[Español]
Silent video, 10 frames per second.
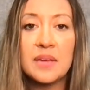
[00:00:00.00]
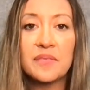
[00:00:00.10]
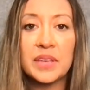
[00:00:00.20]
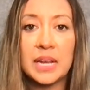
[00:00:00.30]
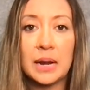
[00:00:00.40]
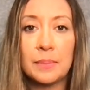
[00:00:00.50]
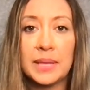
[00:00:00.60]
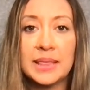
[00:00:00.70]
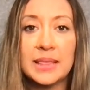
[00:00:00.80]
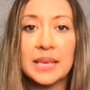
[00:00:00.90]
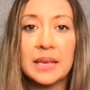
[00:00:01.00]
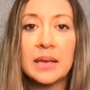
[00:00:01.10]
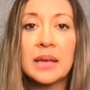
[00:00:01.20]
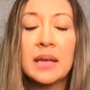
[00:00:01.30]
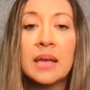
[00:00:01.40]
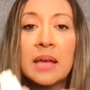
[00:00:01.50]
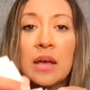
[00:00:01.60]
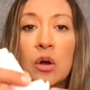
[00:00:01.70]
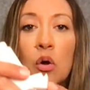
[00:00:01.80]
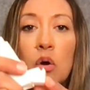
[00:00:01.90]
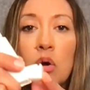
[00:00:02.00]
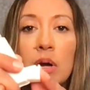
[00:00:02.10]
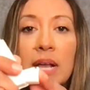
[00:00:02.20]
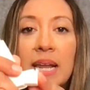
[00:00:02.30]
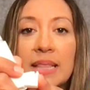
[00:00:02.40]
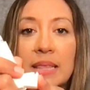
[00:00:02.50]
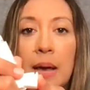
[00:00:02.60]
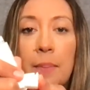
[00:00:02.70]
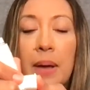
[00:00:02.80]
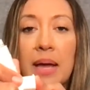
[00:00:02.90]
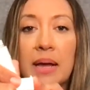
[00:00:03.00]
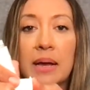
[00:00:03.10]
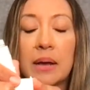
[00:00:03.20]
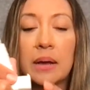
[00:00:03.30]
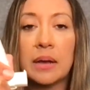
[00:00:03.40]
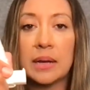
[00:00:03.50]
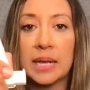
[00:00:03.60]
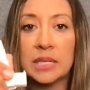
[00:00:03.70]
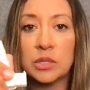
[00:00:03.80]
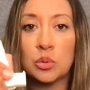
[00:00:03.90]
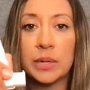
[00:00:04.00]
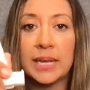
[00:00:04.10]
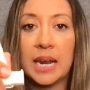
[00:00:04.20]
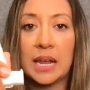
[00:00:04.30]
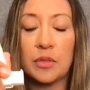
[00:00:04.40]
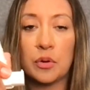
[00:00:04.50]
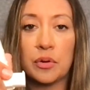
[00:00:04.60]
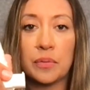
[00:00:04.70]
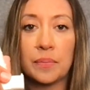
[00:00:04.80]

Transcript: Finalmente, coloque la tapa en su inhalador.